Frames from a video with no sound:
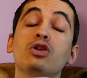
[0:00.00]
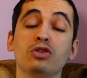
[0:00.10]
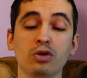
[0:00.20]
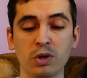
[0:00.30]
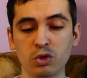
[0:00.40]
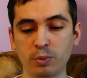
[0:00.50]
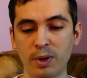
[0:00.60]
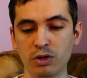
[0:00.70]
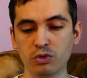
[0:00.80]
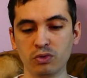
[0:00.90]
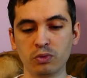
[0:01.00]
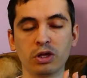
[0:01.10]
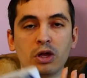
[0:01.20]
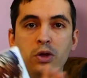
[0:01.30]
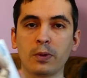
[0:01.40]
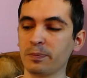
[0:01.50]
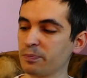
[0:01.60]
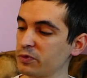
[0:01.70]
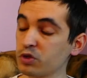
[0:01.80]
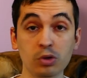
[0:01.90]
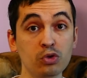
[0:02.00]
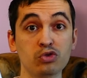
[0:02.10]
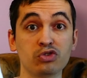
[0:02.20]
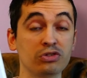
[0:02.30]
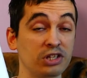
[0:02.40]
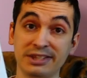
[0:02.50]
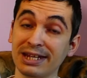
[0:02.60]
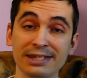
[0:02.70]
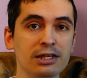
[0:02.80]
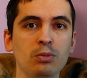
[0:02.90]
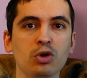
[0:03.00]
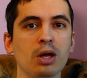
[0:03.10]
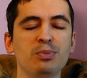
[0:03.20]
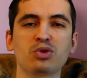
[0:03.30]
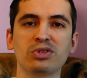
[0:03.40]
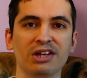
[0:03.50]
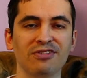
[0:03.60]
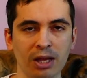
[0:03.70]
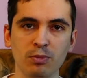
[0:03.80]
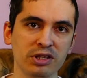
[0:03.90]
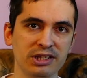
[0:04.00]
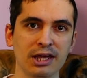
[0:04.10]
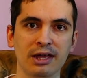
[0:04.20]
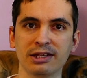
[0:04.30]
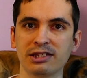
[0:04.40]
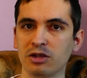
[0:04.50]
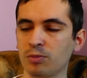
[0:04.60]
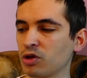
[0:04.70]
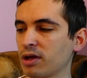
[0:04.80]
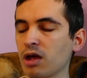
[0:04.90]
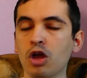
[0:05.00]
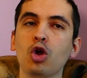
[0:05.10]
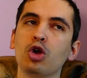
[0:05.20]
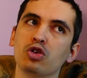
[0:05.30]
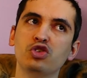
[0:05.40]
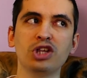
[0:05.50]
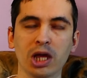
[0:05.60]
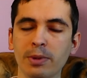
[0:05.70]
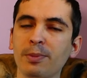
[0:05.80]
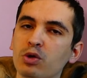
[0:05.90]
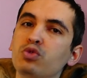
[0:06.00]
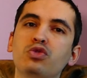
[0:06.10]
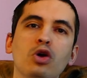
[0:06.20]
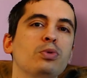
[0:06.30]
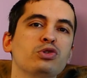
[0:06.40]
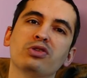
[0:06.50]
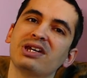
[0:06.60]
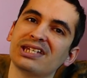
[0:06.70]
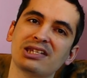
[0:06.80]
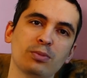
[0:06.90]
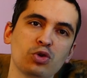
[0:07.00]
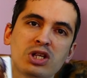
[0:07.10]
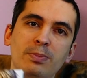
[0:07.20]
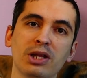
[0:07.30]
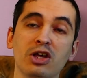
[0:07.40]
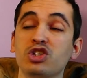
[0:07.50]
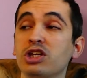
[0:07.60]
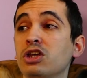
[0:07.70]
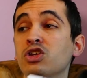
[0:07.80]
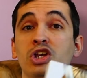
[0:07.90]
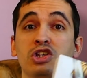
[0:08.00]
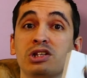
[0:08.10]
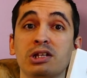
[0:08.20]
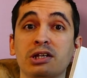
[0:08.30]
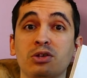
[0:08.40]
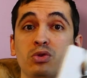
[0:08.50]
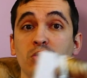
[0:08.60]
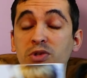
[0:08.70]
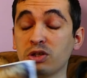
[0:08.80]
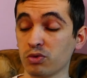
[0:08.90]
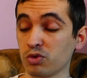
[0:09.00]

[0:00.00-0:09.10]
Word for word: De quoi nous parle donc euh, ce, cet excellent manga, puisque ça a vraiment été un excellent manga. J'ai même un coup de cœur parce que très sincèrement je l'ai pas lâché et j'ai acheté les 4 tomes qui ont